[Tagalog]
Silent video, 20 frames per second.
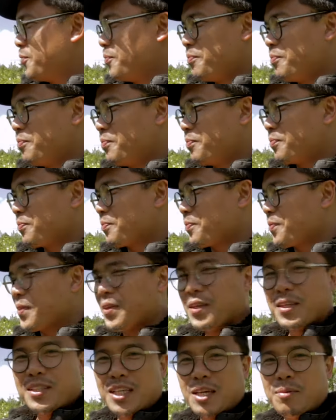Ah, game na.
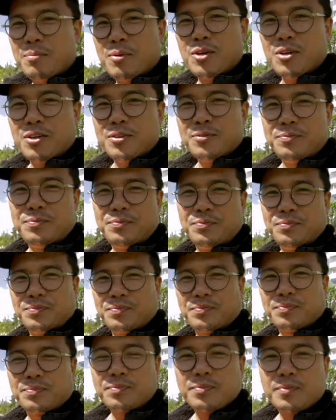Sige po.
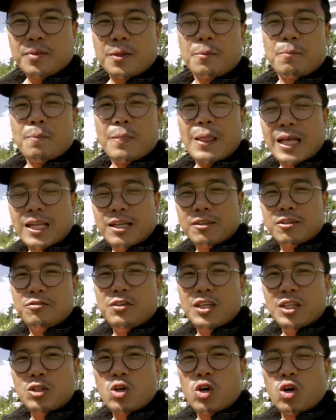May
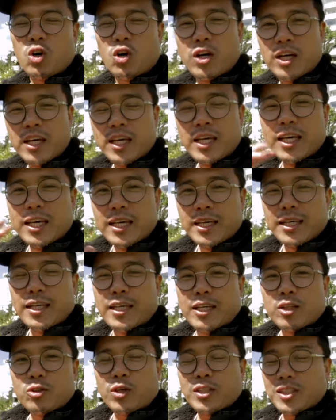video ako.
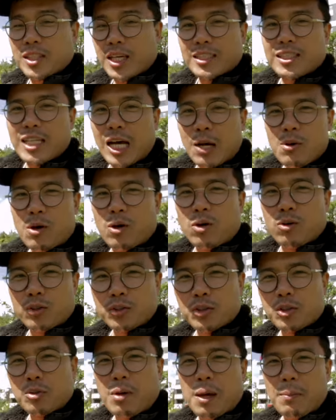Kasi yung asawa ko
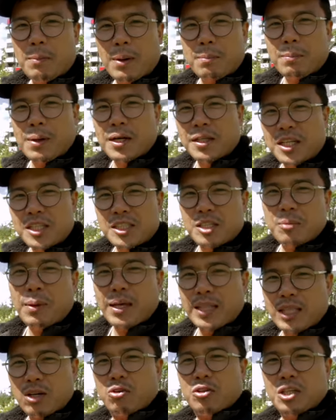gusto may
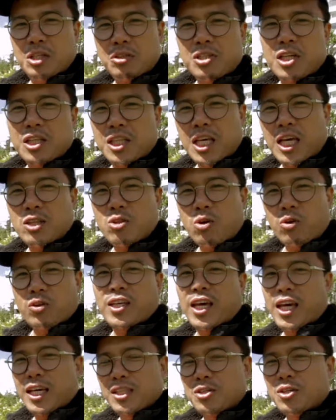pag-participate ako dito sa TikTok niya eh.